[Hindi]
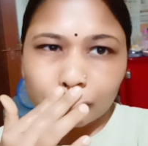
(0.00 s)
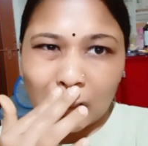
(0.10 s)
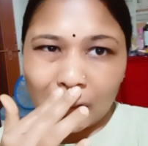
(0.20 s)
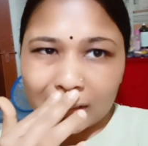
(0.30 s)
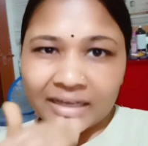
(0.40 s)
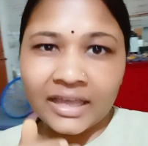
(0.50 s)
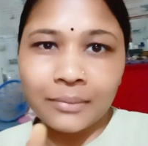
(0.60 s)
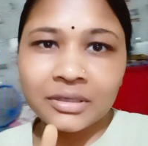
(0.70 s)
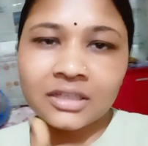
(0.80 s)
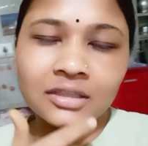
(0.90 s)
और गया भी
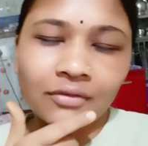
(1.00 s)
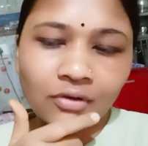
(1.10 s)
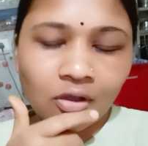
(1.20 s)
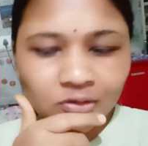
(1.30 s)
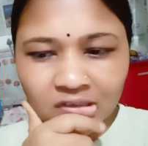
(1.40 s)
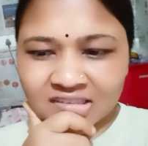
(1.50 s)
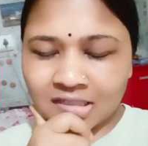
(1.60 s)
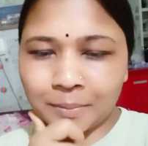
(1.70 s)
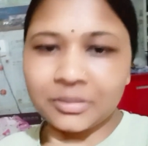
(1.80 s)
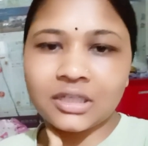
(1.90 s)
नहीं था ब्लॉग का अच्छा
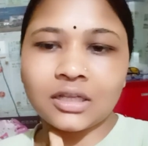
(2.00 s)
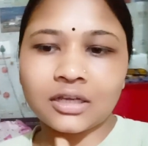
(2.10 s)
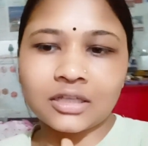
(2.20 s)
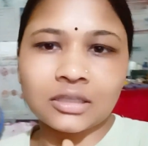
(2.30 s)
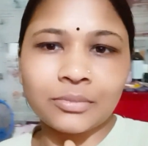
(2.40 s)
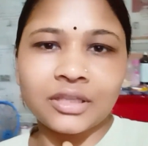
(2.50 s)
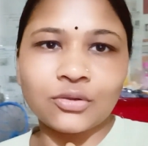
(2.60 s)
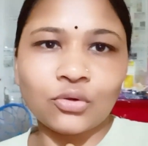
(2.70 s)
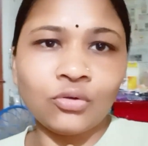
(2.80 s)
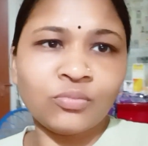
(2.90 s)
भी नहीं लग रहा था मेरे
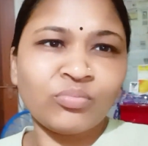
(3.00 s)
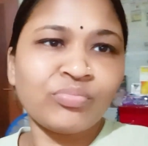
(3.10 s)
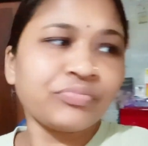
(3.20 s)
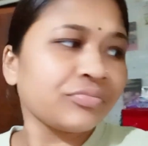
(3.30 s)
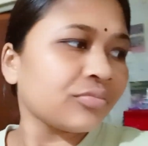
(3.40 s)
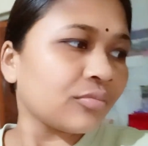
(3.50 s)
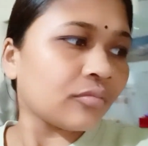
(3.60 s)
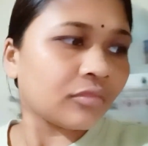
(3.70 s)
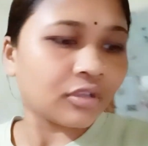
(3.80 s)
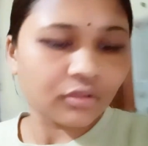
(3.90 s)
को
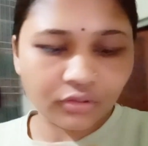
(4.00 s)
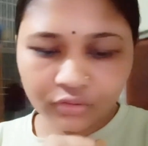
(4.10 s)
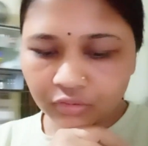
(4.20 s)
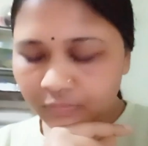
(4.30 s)
तो